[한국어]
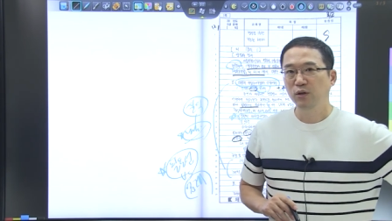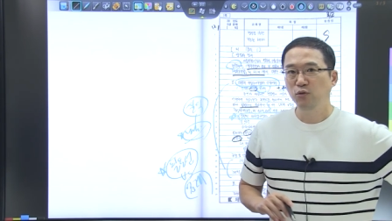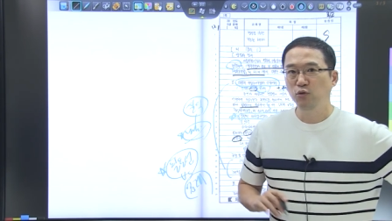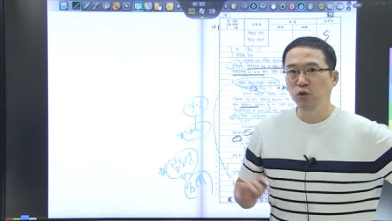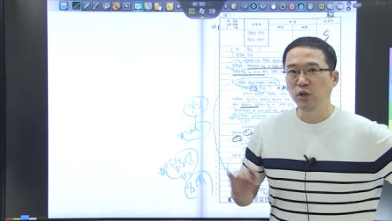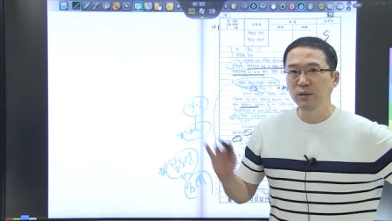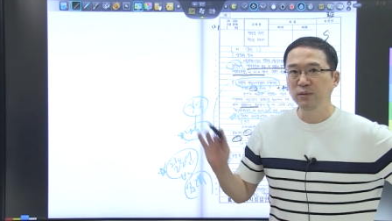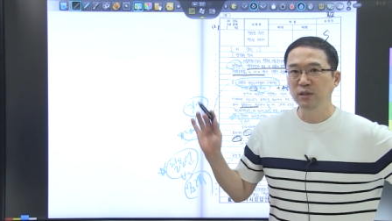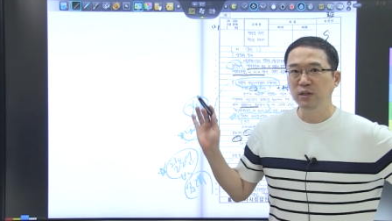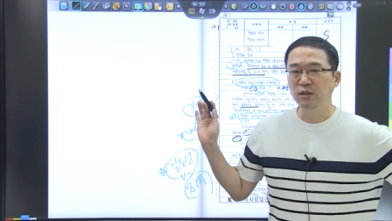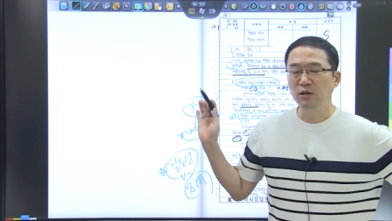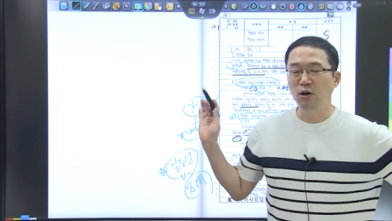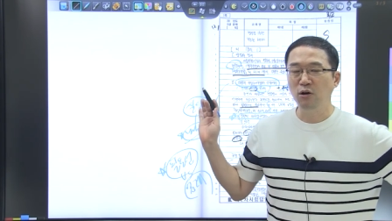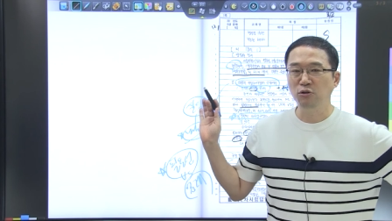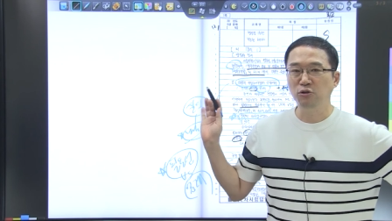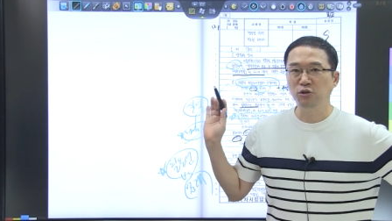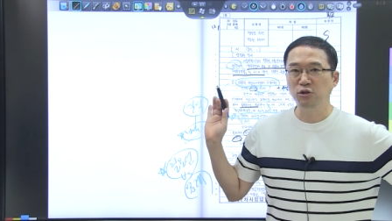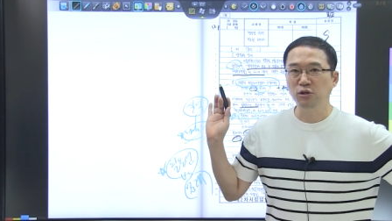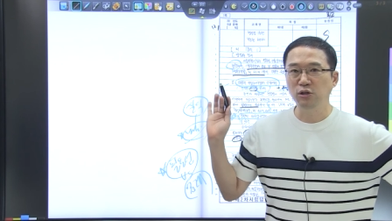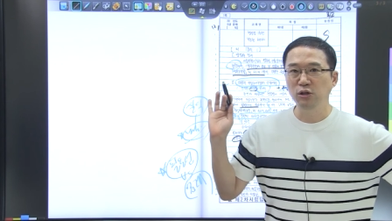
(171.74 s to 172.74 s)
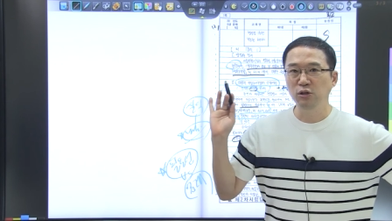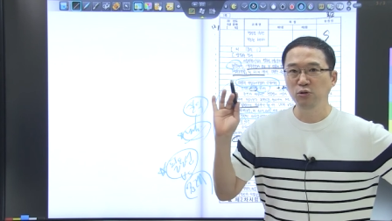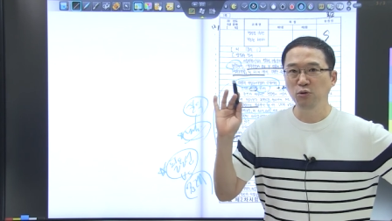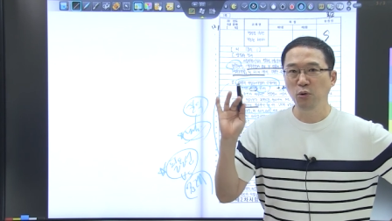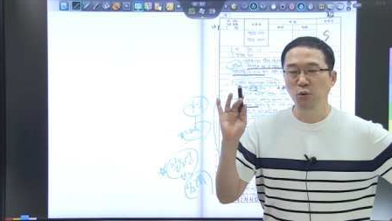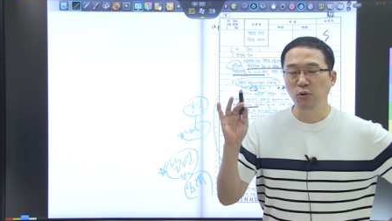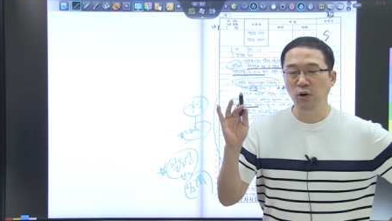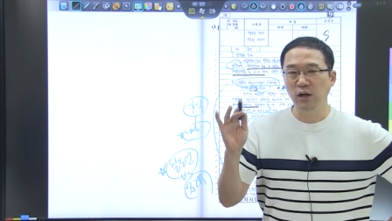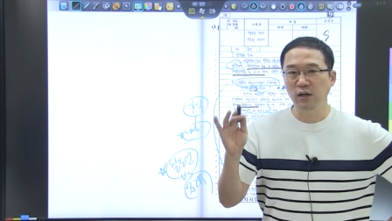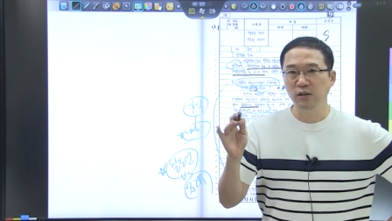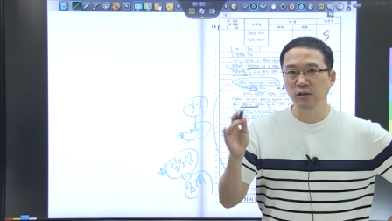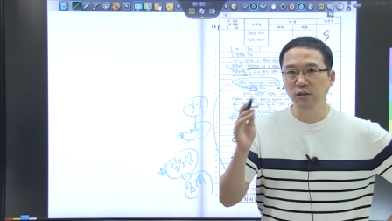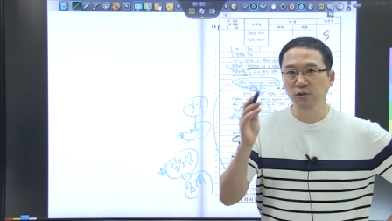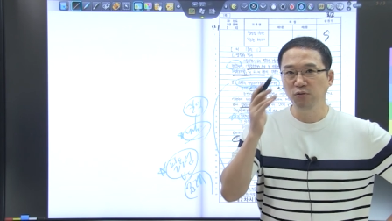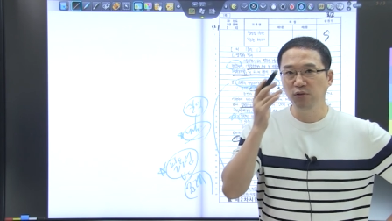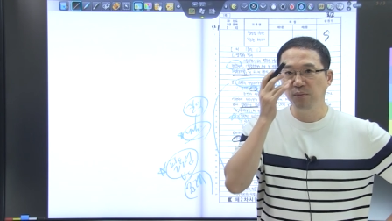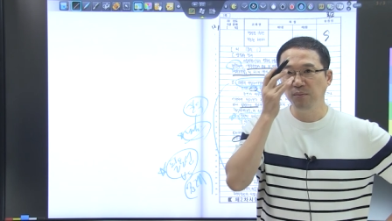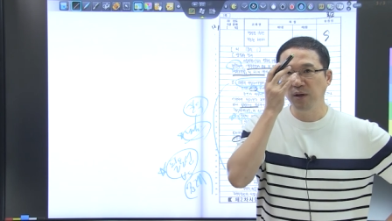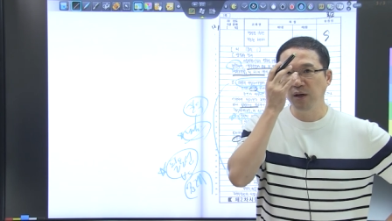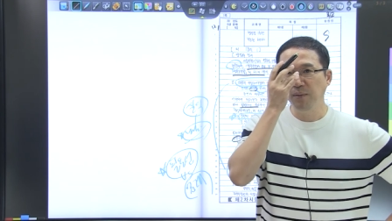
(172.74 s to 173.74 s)
위임근거 규정을 요구하는
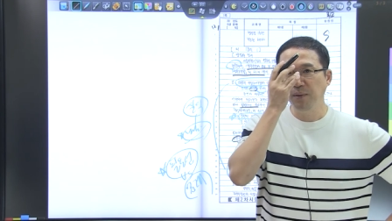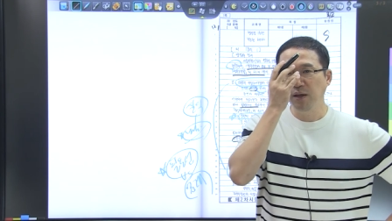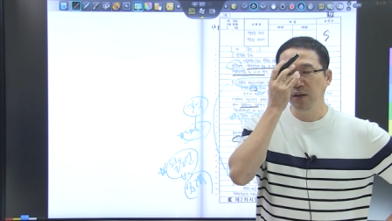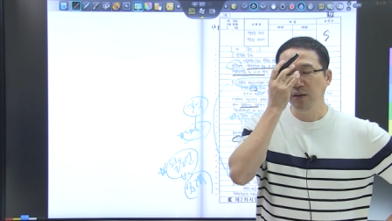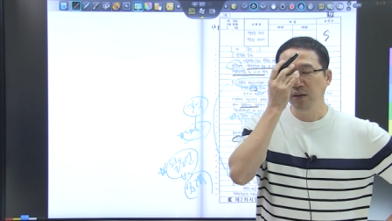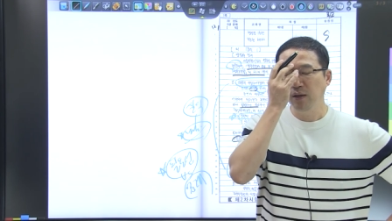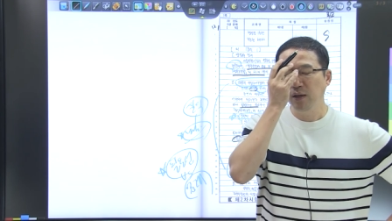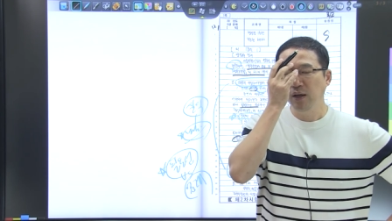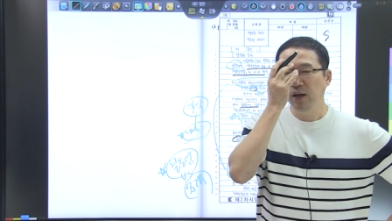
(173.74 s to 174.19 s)
이유는 뭐냐면